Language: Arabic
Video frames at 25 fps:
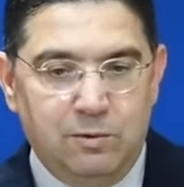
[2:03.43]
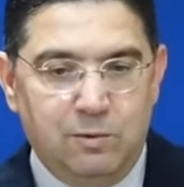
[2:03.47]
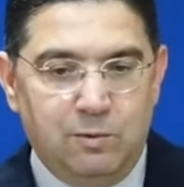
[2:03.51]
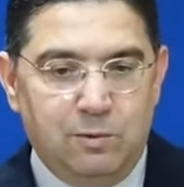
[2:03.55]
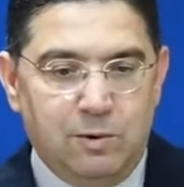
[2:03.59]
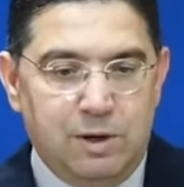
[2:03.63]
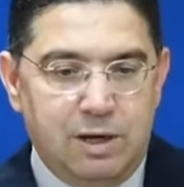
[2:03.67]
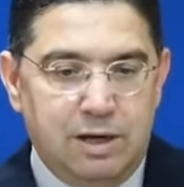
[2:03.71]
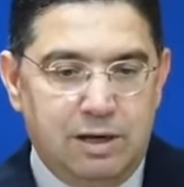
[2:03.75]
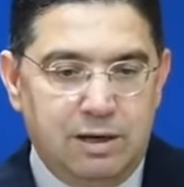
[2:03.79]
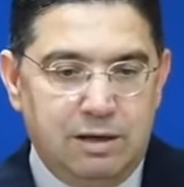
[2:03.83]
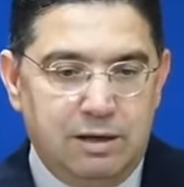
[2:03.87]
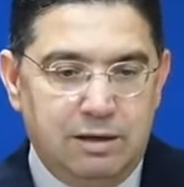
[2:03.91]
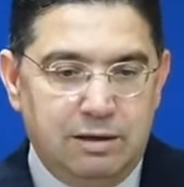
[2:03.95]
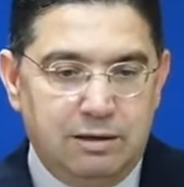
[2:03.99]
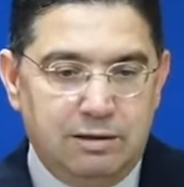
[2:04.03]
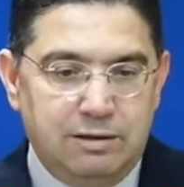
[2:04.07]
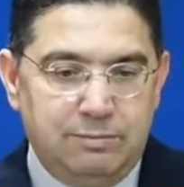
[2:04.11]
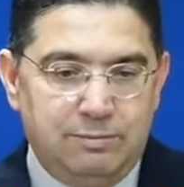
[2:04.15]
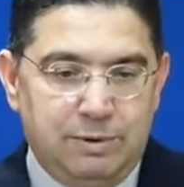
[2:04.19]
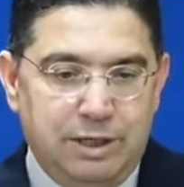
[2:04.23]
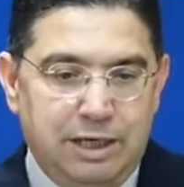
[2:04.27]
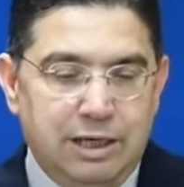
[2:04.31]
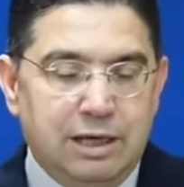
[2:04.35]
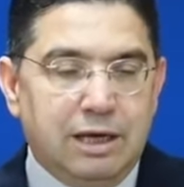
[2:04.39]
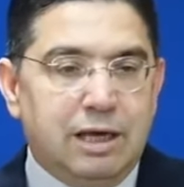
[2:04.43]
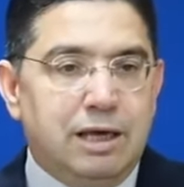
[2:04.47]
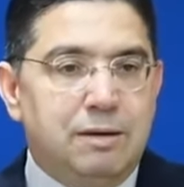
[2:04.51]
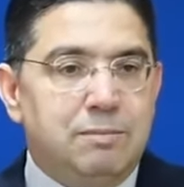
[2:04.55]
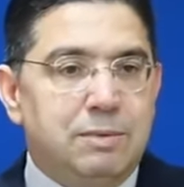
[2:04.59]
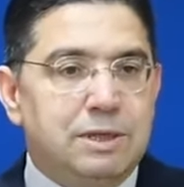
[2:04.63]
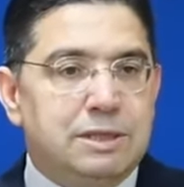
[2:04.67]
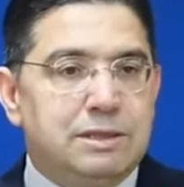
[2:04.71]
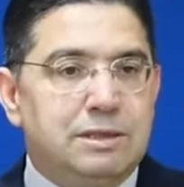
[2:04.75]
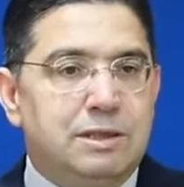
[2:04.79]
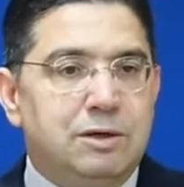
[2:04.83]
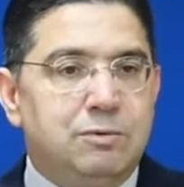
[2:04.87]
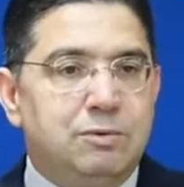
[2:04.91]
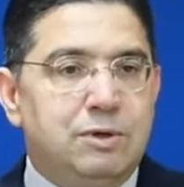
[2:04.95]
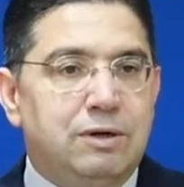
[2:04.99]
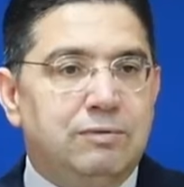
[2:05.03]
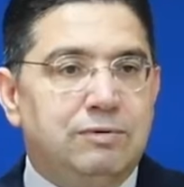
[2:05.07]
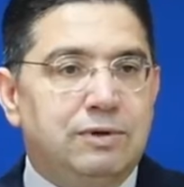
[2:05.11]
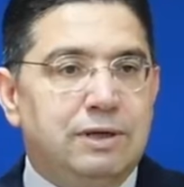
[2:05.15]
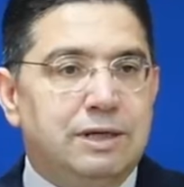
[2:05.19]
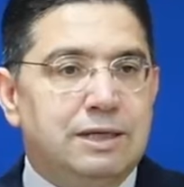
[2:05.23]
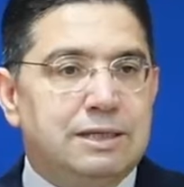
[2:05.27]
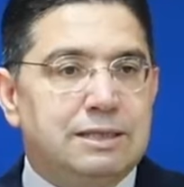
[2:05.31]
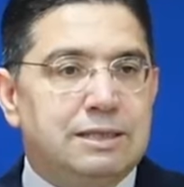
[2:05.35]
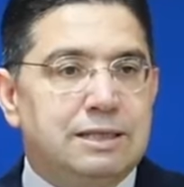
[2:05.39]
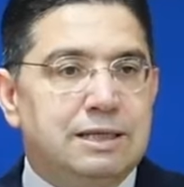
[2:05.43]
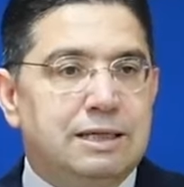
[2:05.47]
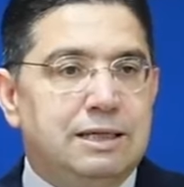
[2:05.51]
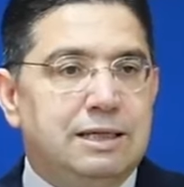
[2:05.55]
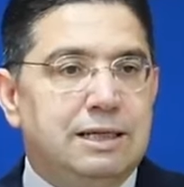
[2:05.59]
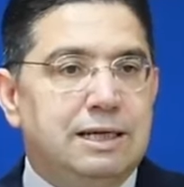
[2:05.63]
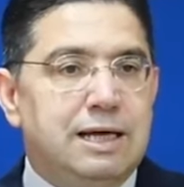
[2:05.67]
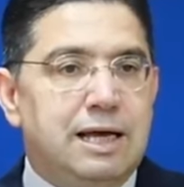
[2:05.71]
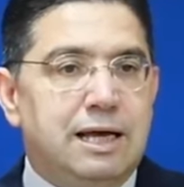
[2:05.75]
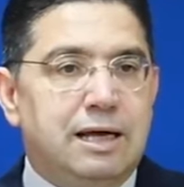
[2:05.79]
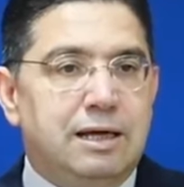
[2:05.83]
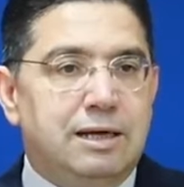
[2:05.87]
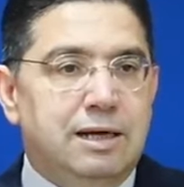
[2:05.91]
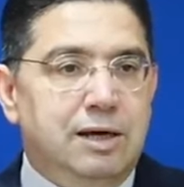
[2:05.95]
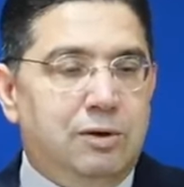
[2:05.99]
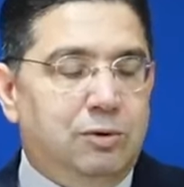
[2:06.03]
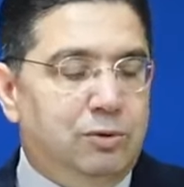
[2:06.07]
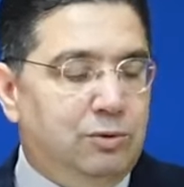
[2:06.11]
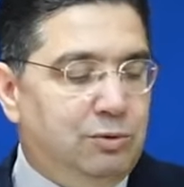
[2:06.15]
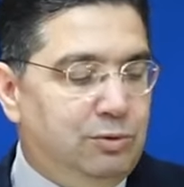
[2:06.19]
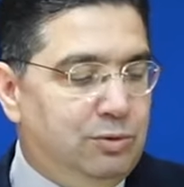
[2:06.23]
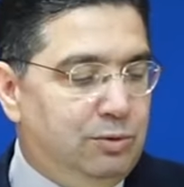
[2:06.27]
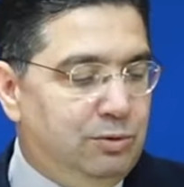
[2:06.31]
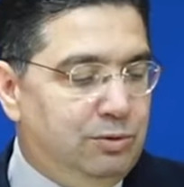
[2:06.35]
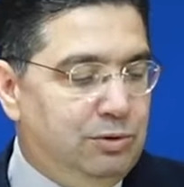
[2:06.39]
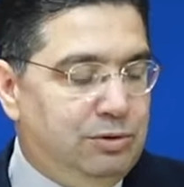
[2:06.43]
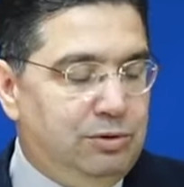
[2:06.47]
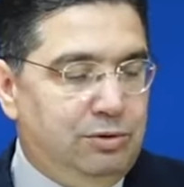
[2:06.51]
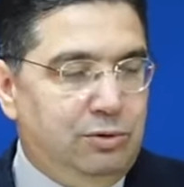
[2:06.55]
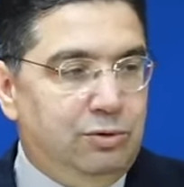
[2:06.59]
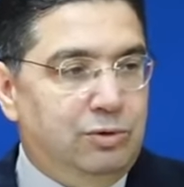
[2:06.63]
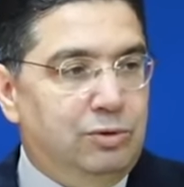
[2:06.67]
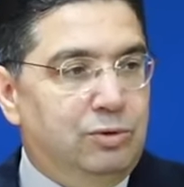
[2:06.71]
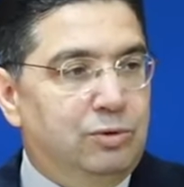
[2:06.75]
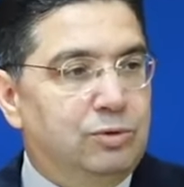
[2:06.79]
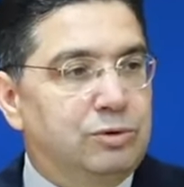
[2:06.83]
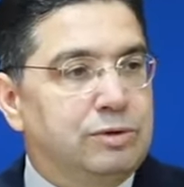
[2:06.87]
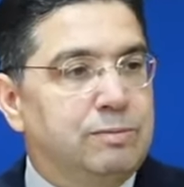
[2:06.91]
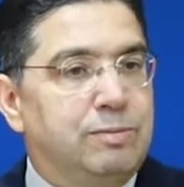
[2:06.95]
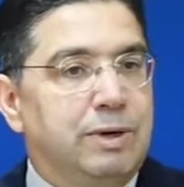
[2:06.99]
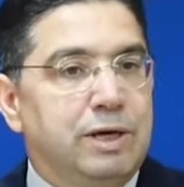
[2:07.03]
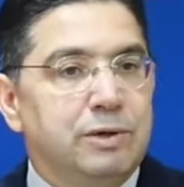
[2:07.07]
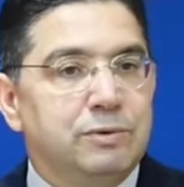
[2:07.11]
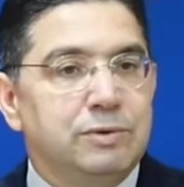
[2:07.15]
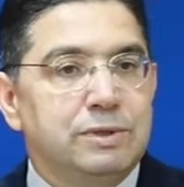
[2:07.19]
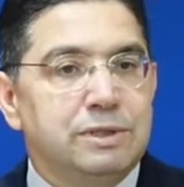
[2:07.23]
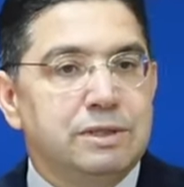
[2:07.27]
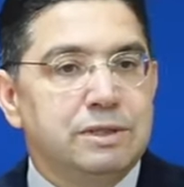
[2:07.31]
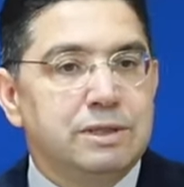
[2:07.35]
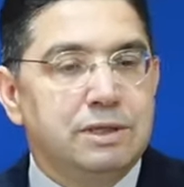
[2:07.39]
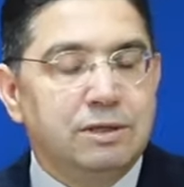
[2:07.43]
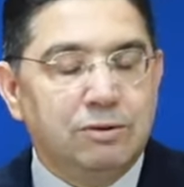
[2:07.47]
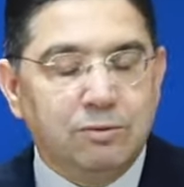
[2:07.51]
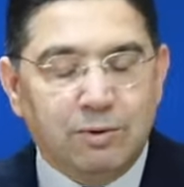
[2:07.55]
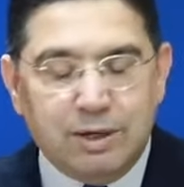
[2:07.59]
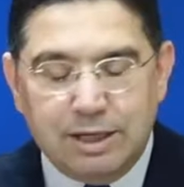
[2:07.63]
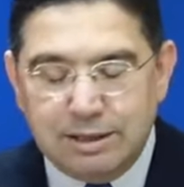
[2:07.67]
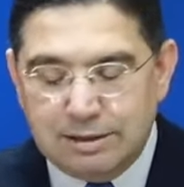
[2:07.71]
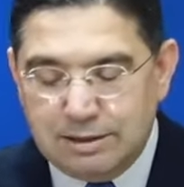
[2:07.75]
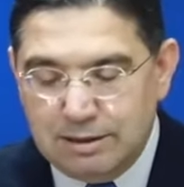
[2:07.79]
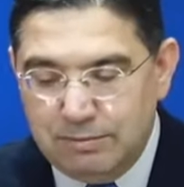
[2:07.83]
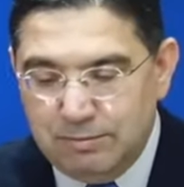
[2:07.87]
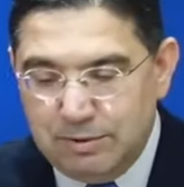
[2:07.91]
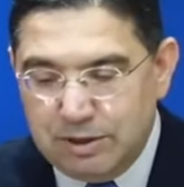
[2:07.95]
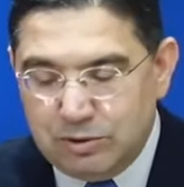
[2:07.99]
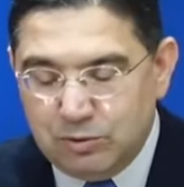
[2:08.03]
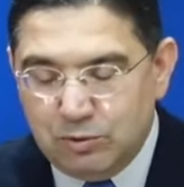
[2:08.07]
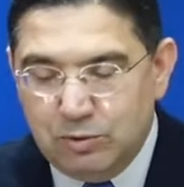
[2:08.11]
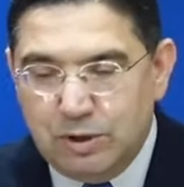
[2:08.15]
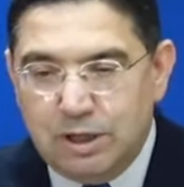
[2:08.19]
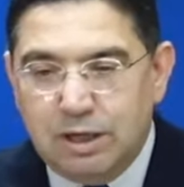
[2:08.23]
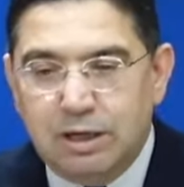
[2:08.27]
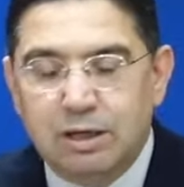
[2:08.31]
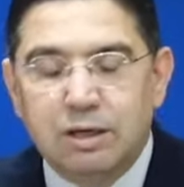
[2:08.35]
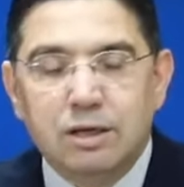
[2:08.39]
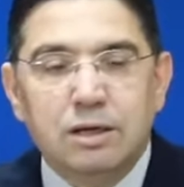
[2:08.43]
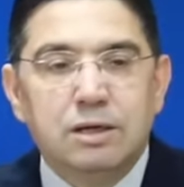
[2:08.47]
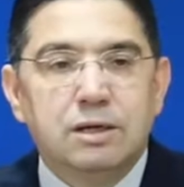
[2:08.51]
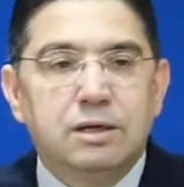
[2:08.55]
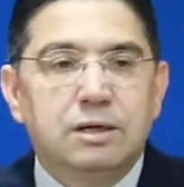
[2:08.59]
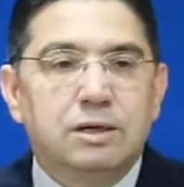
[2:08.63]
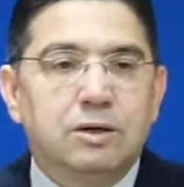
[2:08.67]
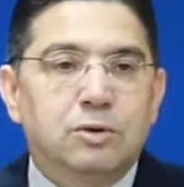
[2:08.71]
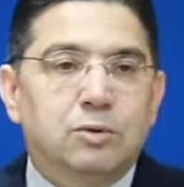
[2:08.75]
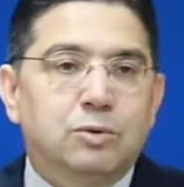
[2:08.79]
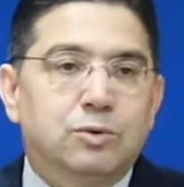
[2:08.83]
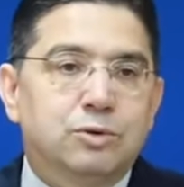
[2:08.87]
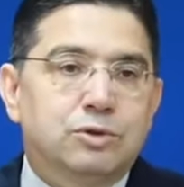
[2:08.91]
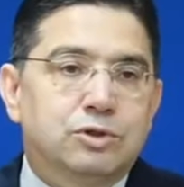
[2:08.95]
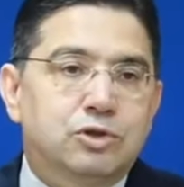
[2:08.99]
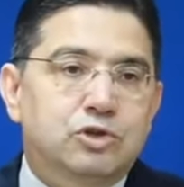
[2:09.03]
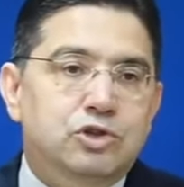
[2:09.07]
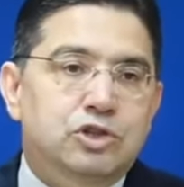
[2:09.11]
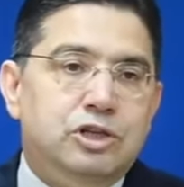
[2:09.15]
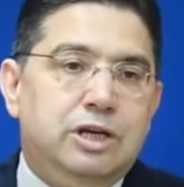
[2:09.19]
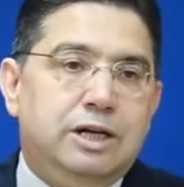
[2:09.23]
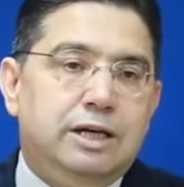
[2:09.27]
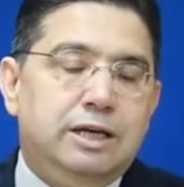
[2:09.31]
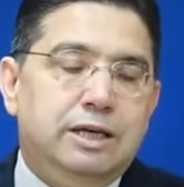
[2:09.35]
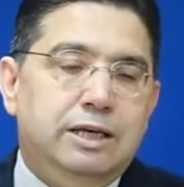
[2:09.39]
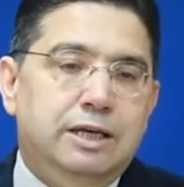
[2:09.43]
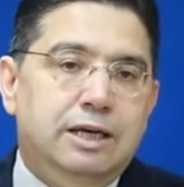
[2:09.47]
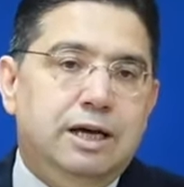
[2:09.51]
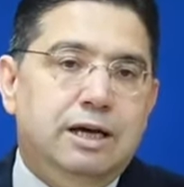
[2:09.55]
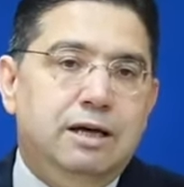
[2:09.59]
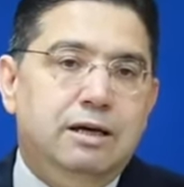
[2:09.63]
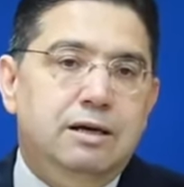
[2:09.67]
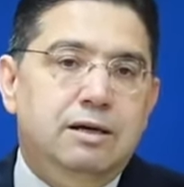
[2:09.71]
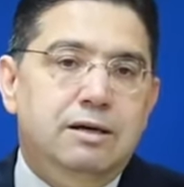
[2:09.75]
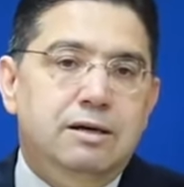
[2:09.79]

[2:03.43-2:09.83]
وبإقامة دولة فلسطينية على حدود يونيو 67 وعاصمتها القدس الشرقية